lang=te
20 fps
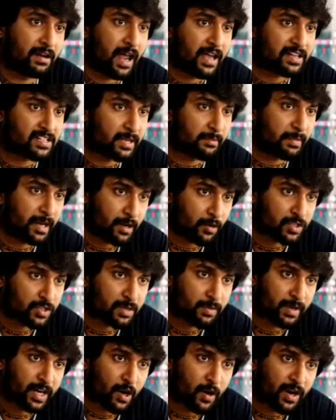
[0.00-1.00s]
లాస్ట్ టైం
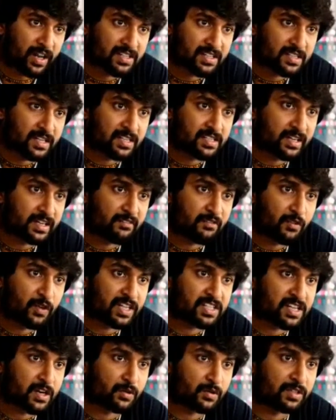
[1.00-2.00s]
ఇక్కడికి వచ్చినప్పుడు రికార్డ్ అయిన
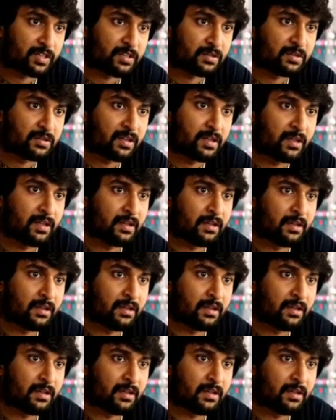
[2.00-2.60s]
సీసీటీవీ ఫుటేజ్ అడుగుతాడు